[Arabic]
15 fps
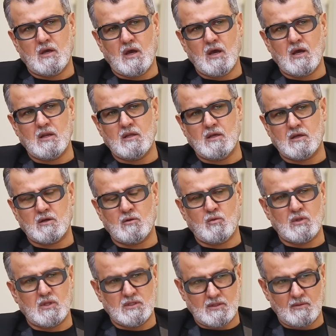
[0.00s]
اهلك
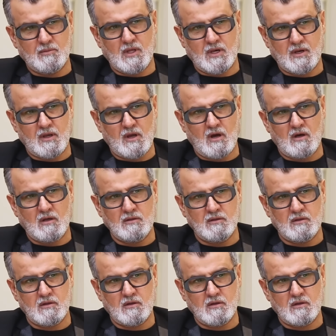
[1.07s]
الوضع انت من الرياض